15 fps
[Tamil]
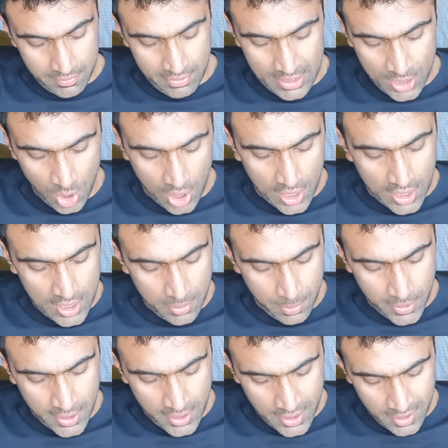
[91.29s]
விண்டோ அகண்டு
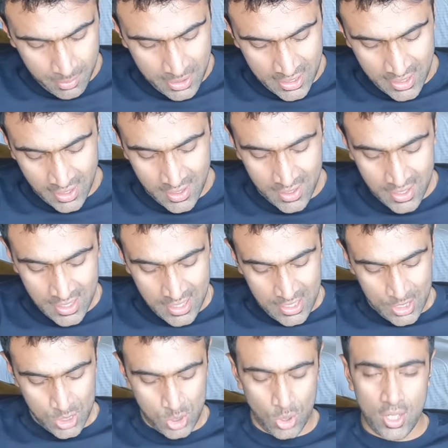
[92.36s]
போயிருக்கு அப்படின்னு நான்
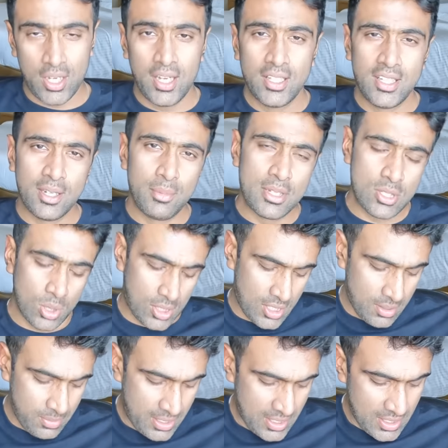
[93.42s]
சொல்கிறேன் எதுக்கு இப்படி
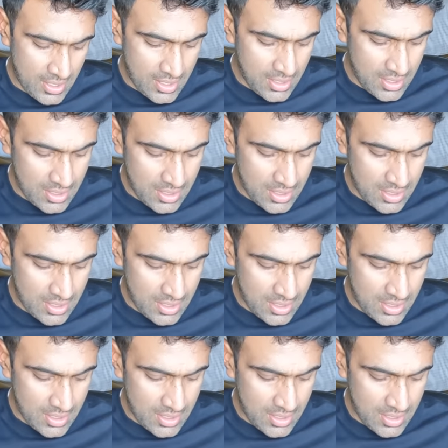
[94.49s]
சொல்கிறேன் அப்படின்னா